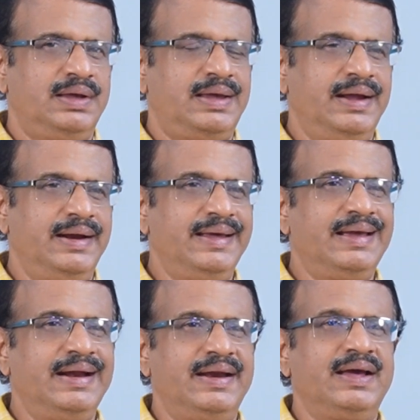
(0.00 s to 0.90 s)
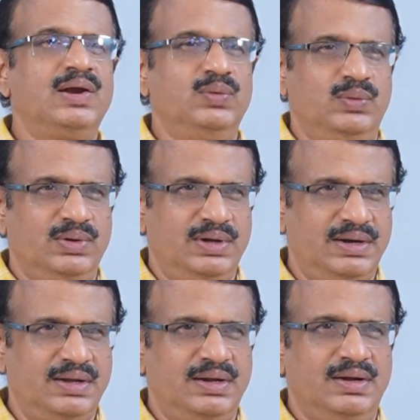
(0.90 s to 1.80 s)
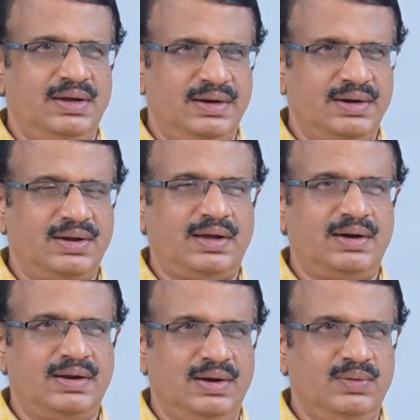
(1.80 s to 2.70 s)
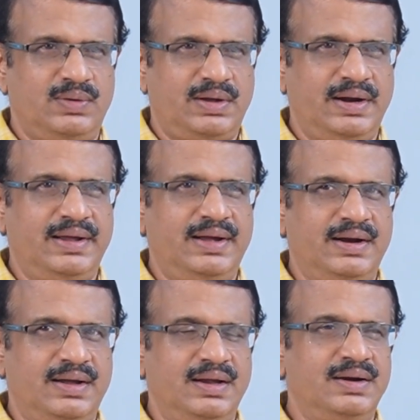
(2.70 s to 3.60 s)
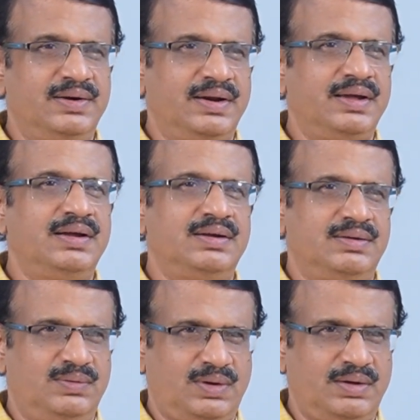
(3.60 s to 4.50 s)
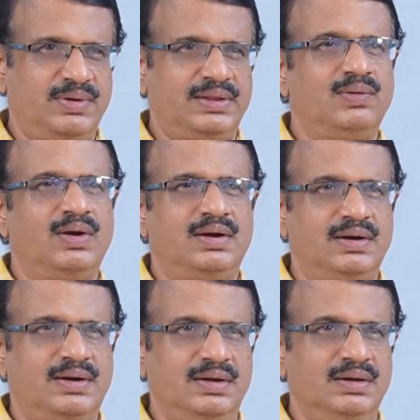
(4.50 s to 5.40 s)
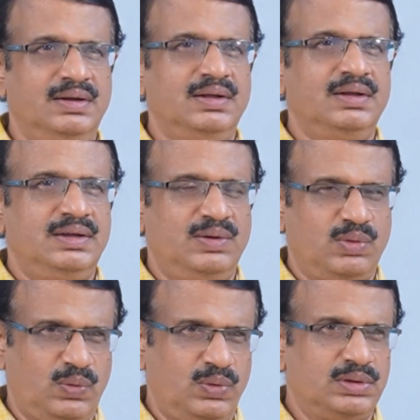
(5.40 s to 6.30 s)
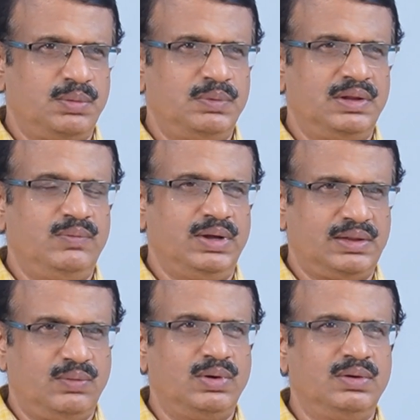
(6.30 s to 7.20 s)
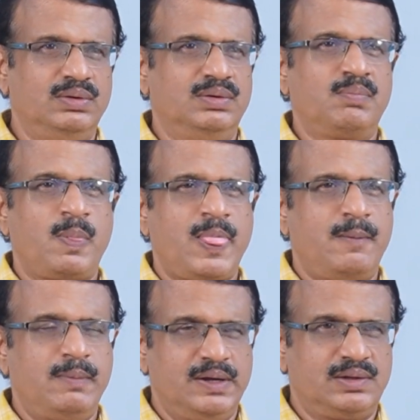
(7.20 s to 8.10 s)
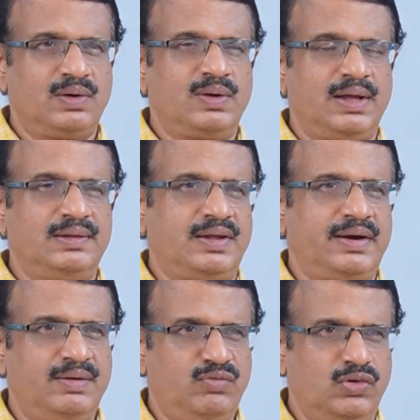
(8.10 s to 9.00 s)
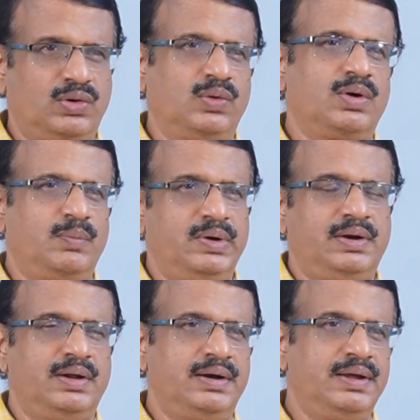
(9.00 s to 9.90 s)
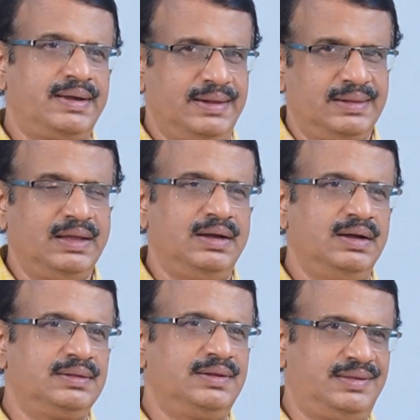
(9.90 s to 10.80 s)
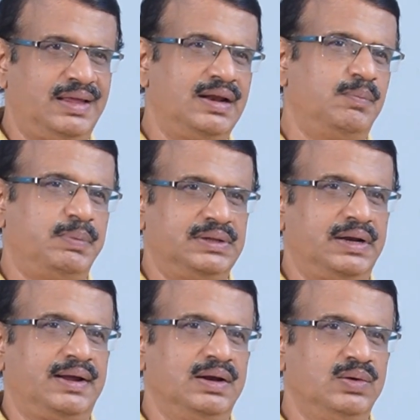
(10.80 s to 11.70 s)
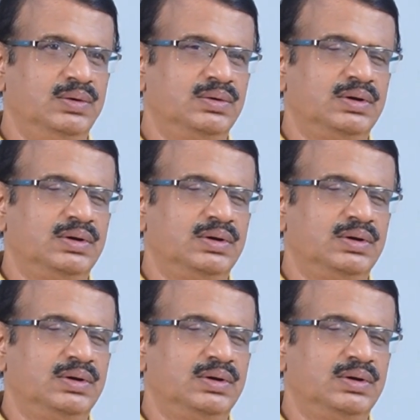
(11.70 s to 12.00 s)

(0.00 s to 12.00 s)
కేడిగేడిగలు అని అన్నాడు కన్నడలో కేడిగేడిగలు అంటే ఒక వెధవులు అన్నట్టుగా ఎవరో కొంతమంది వెధవులు మేద్రం కలిశారని ఫోటో కూడా పెట్టారని కింద దిశ అనే పత్రికలో